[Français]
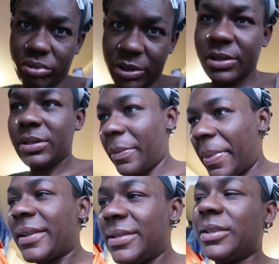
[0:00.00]

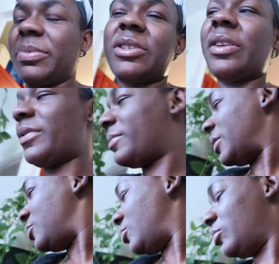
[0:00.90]
sympathique parce qu'avec
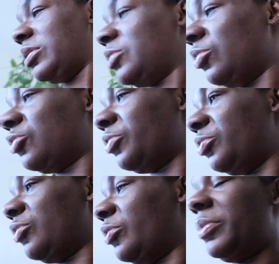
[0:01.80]
ma soeur, on est toujours
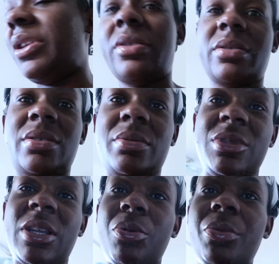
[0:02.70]
plutôt bien
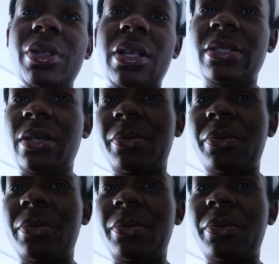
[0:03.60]
ensemble. Ça promet d'être